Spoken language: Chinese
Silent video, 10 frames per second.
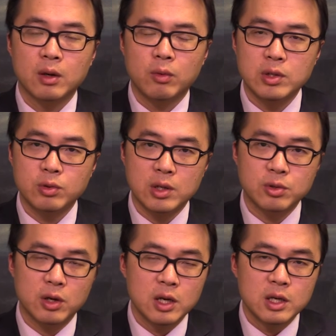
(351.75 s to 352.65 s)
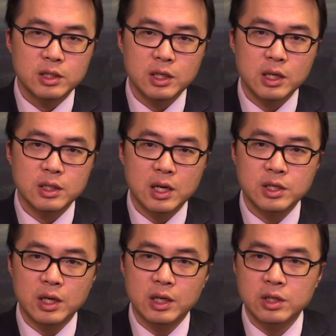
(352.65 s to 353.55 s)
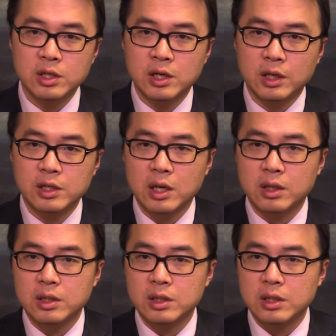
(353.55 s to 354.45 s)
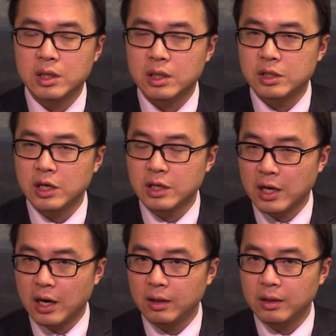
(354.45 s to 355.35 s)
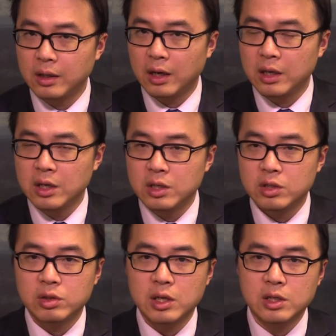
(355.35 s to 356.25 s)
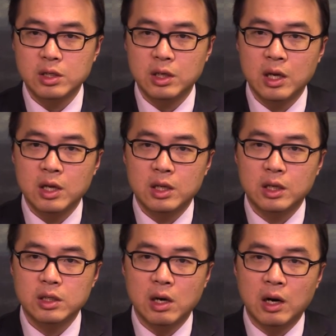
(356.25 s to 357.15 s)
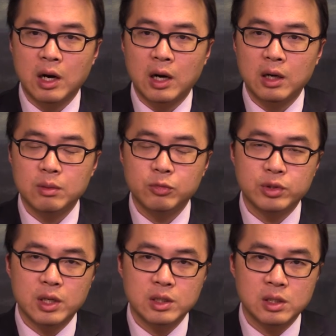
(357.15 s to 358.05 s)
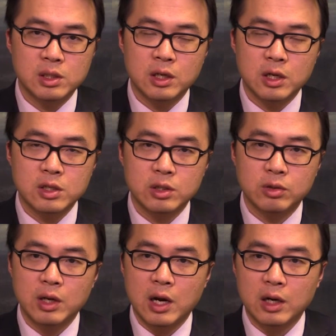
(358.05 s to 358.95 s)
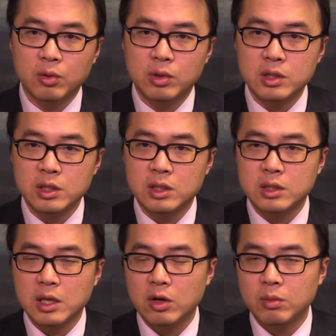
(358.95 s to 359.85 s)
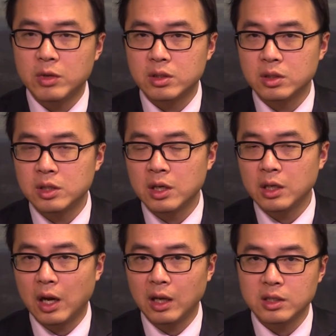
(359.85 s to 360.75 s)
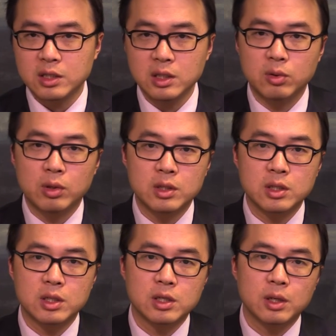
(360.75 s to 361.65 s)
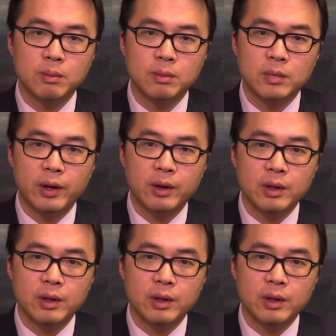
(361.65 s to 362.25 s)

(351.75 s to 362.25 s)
换句话说，现在整一个市场的上的上涨啊，就像是呢一个小孩目前骑的呢是有一两个轮子在后面支撑的啊四轮自行车啊，